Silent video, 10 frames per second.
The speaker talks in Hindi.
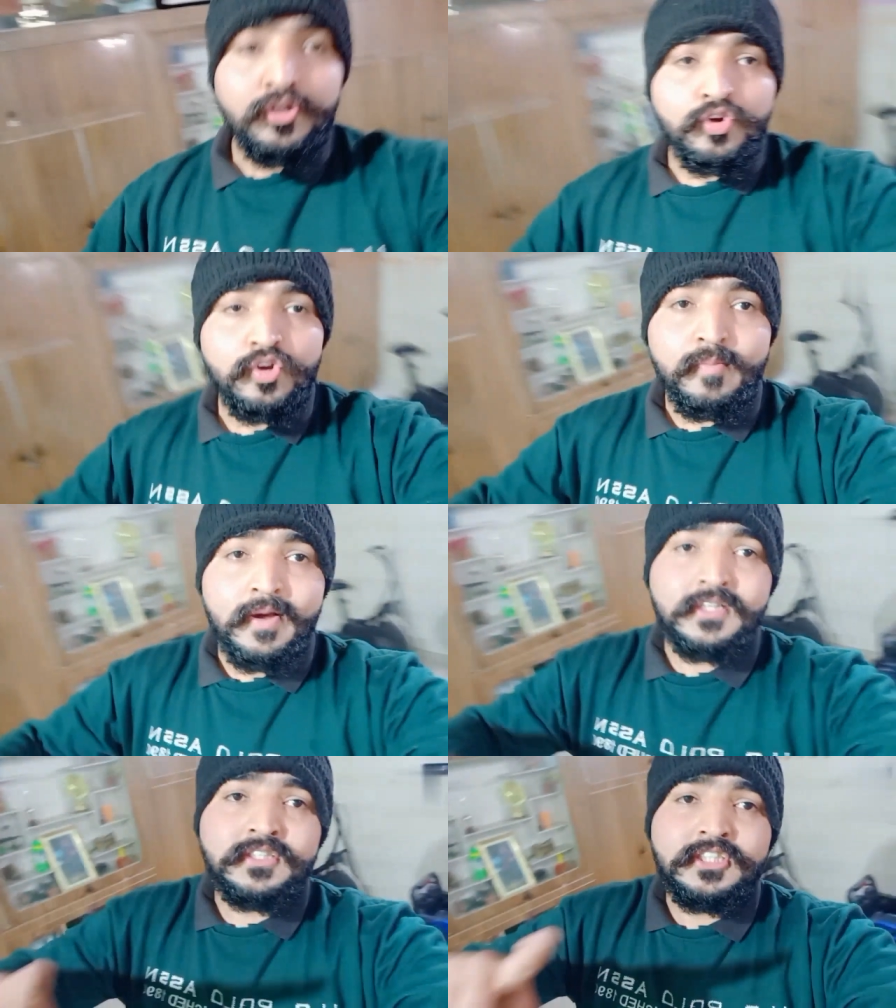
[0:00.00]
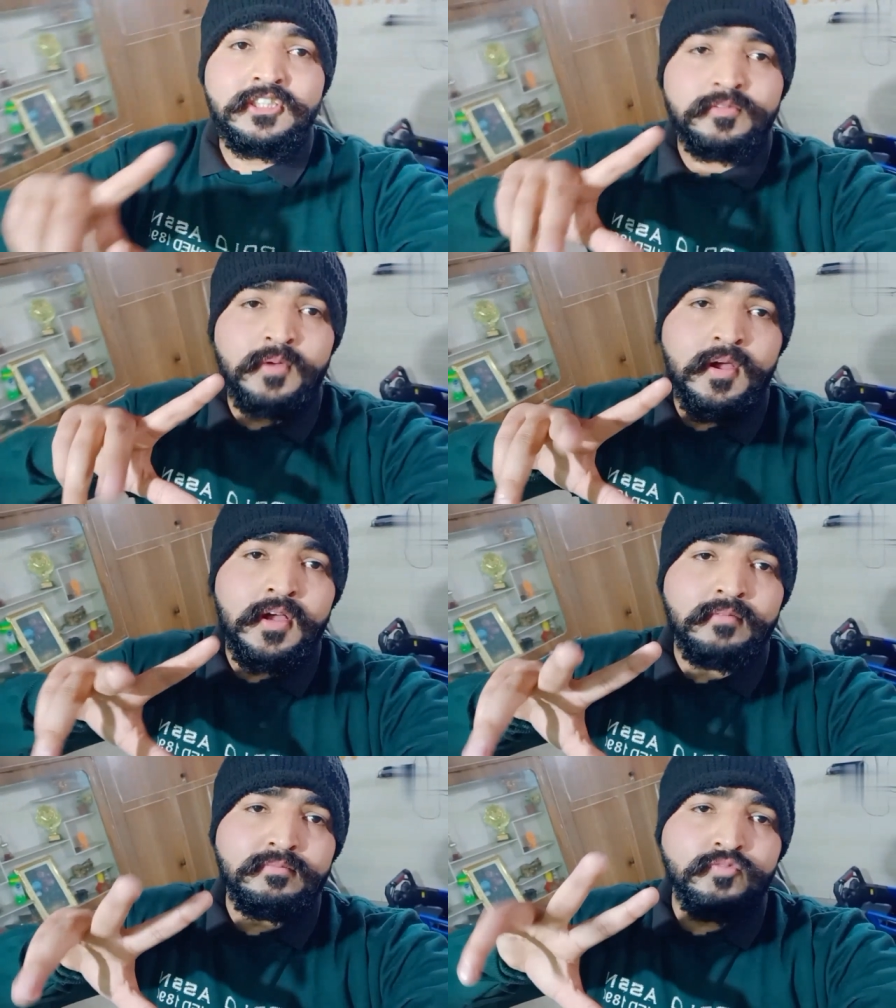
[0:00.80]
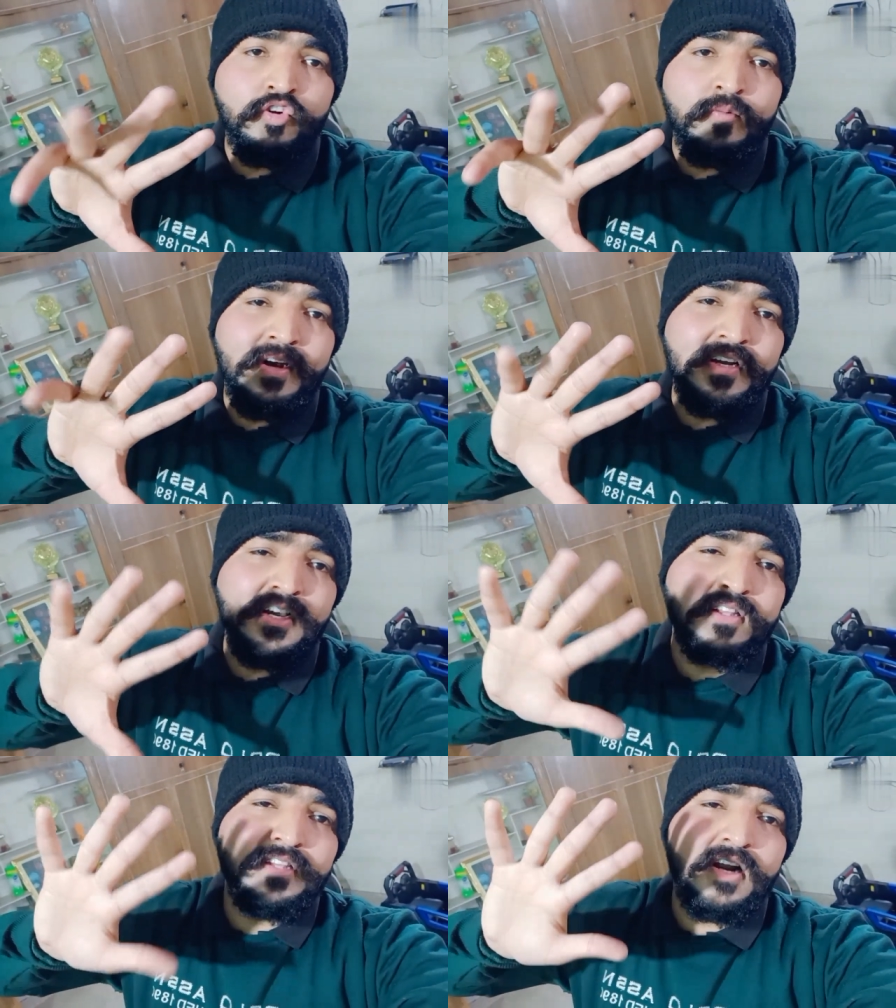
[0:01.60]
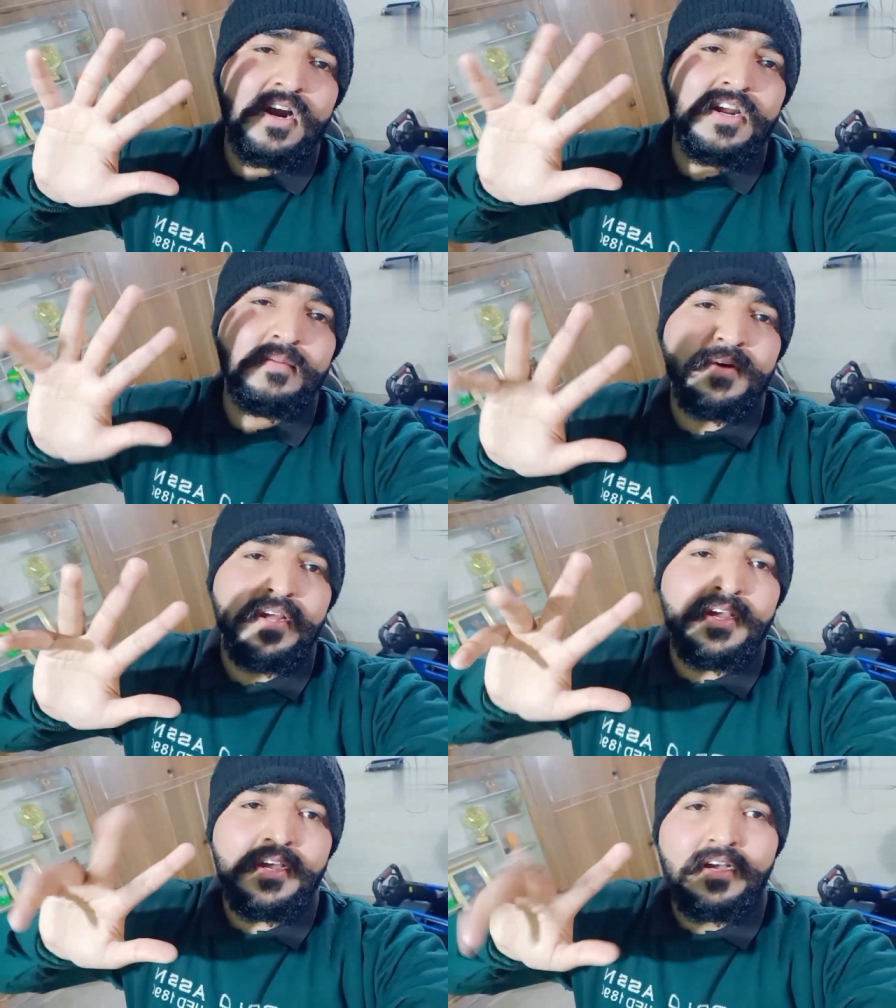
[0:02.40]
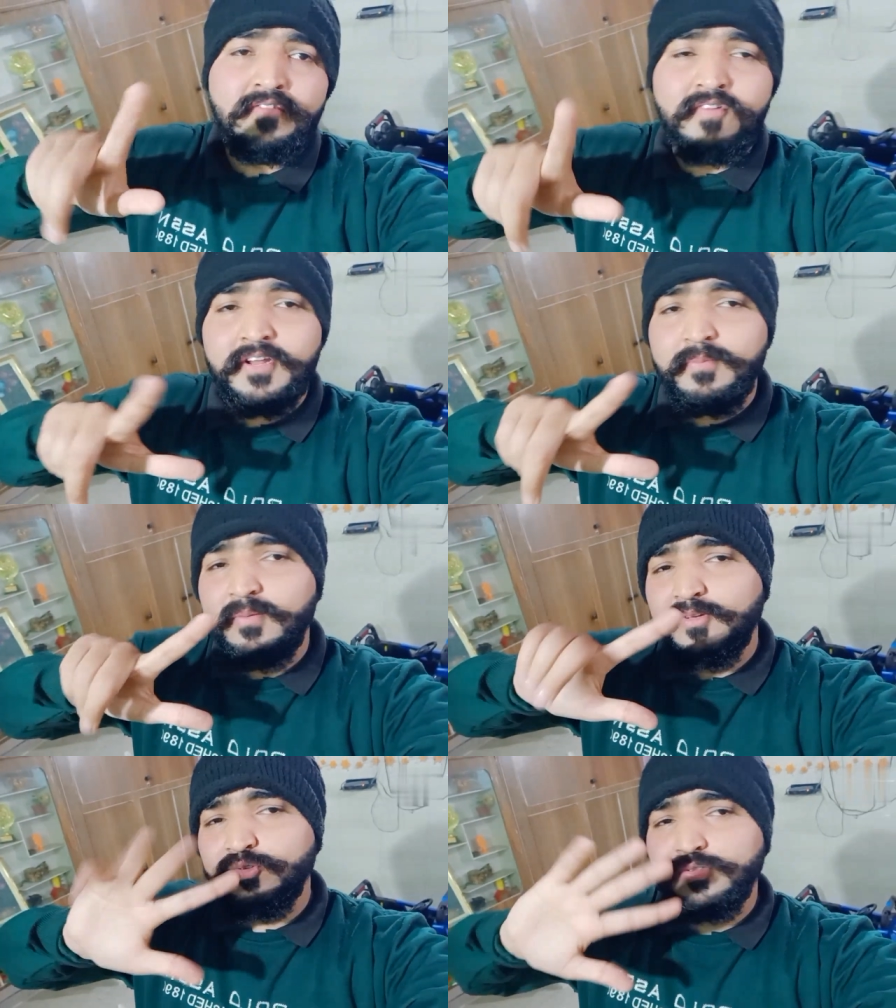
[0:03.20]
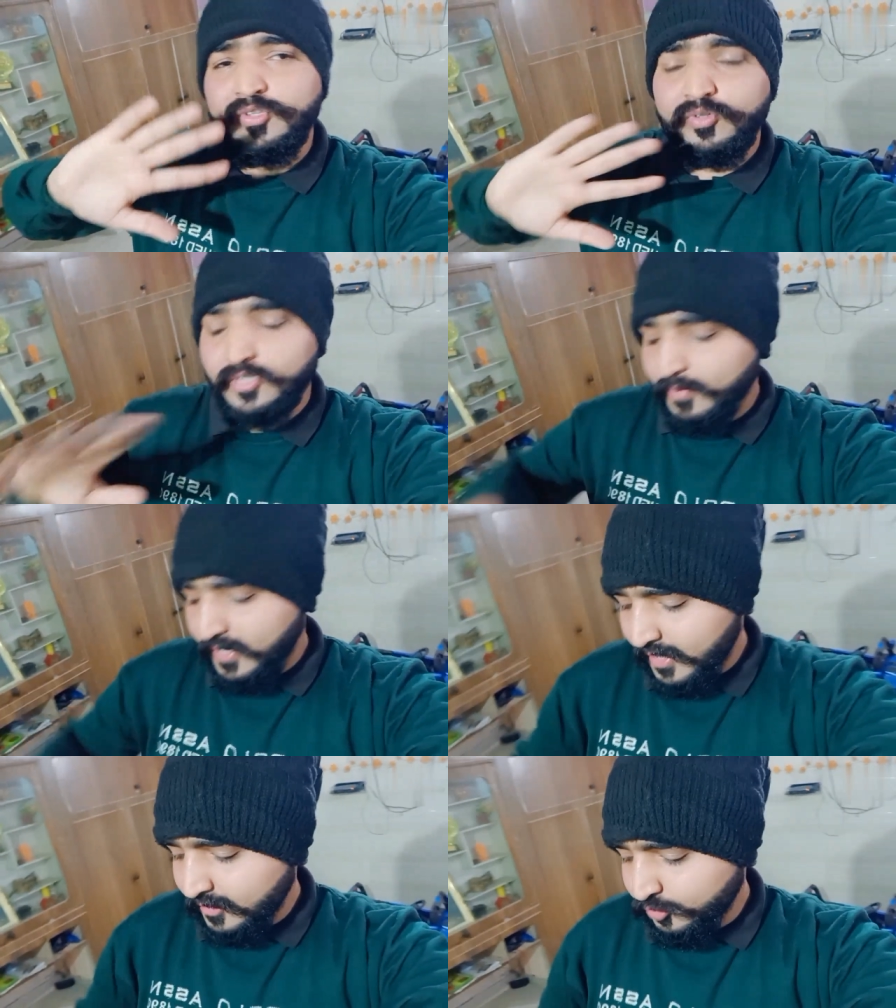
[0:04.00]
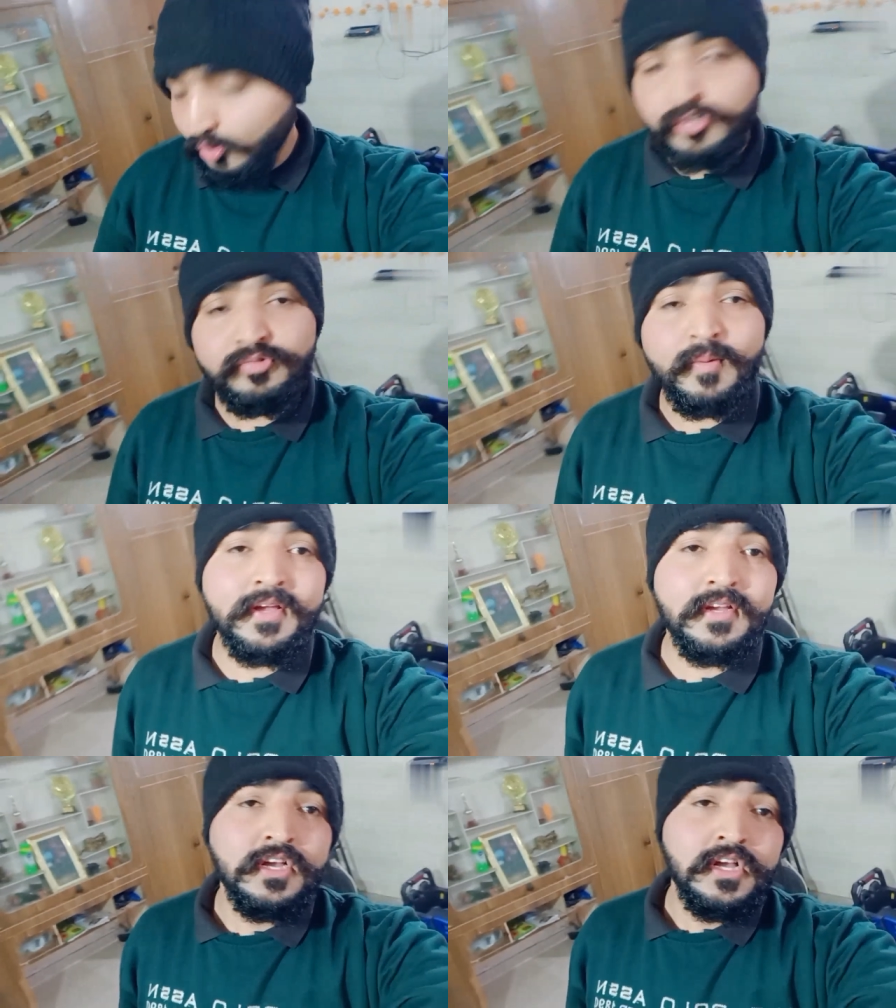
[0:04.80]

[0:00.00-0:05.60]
क्योंकि भाई जींस में फॉर्मेलिटी खतर रखनी पड़े है कंफर्टेबल महसूस नहीं होता मैंने और शॉर्ट्स भाई